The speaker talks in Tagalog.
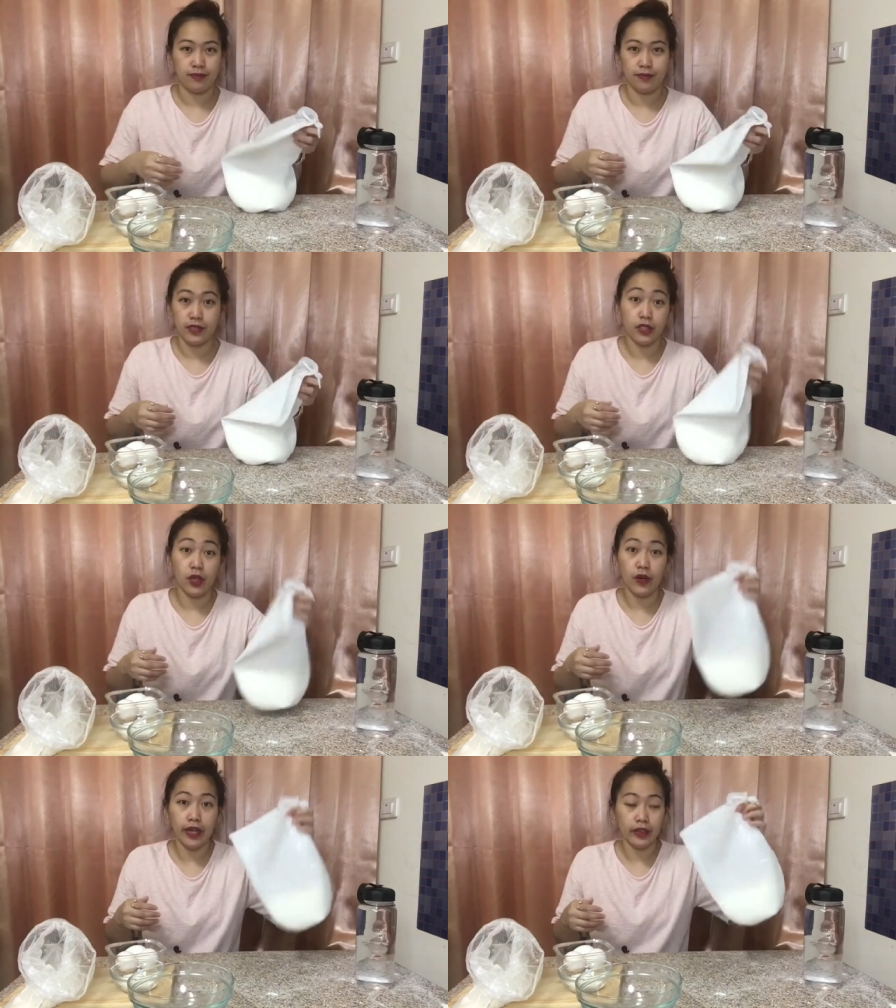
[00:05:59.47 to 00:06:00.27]
So,
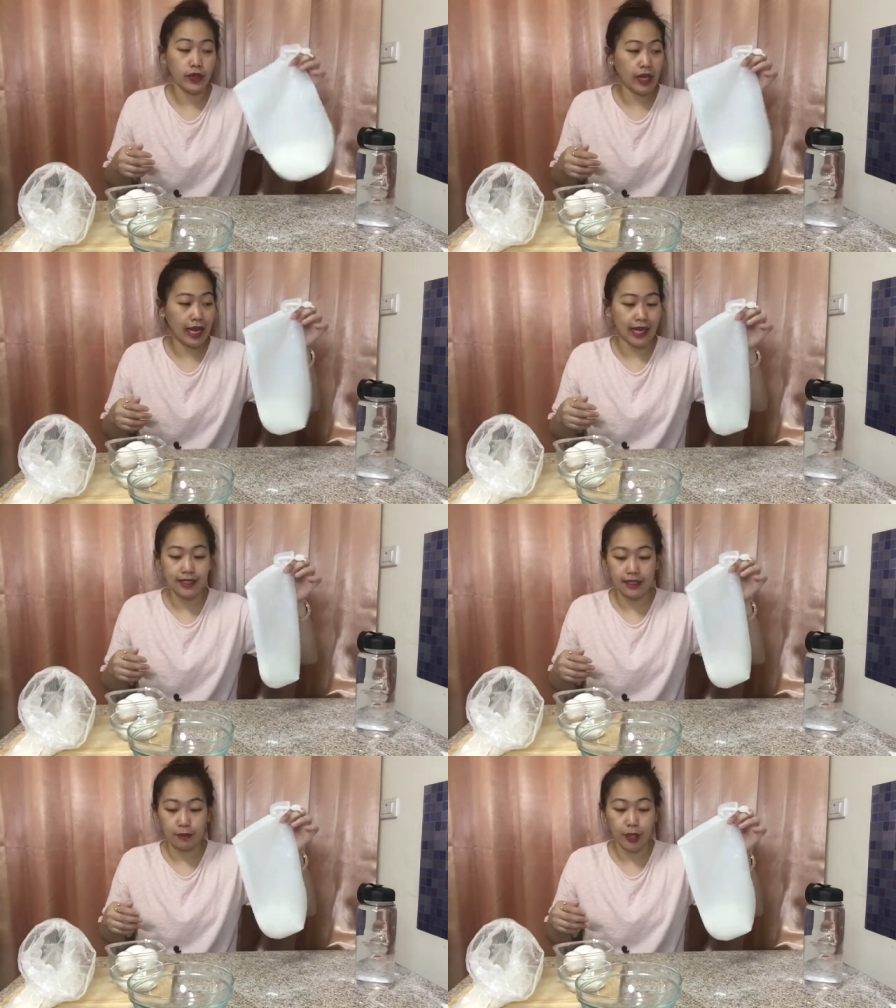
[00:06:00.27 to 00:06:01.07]
eto guys,
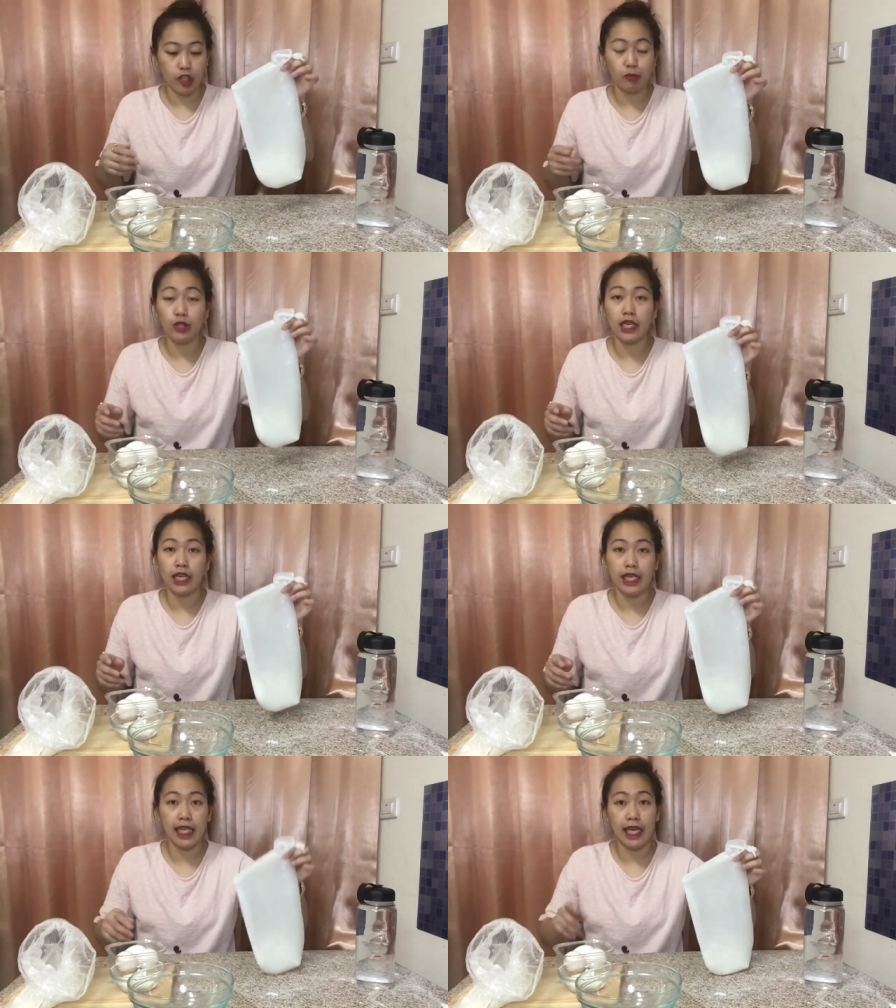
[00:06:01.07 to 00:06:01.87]
pwede mo na
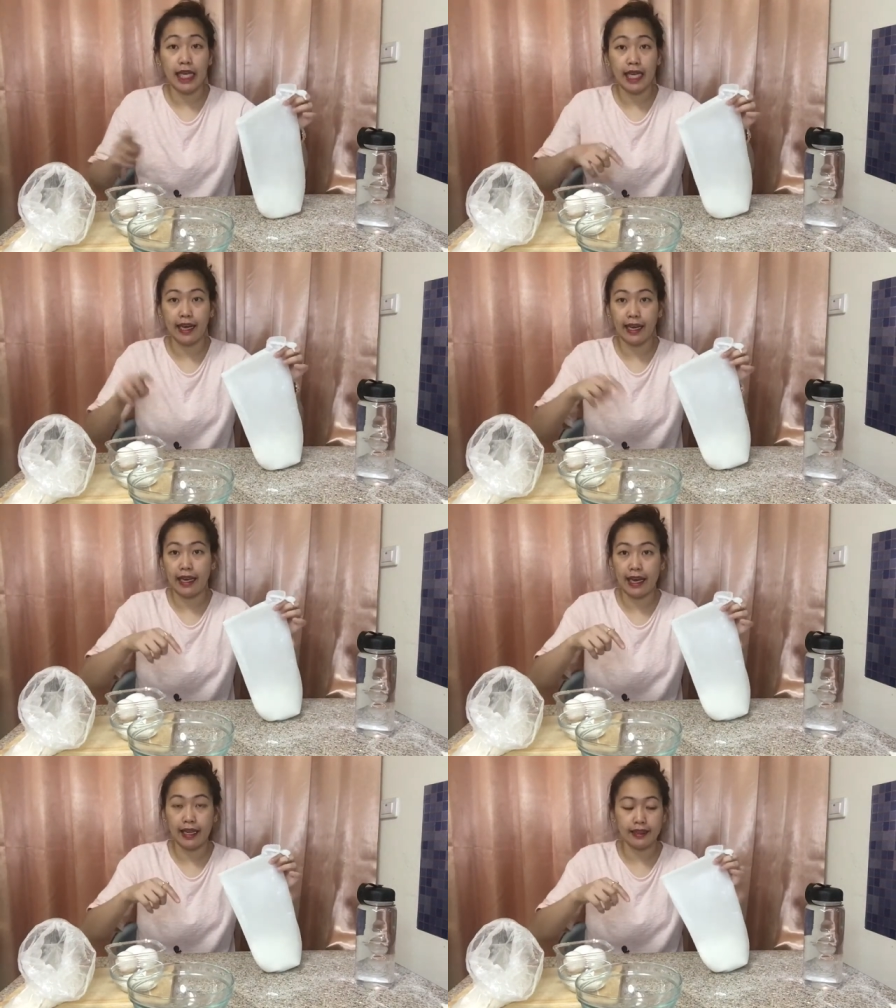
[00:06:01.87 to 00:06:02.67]
rin ilagay lahat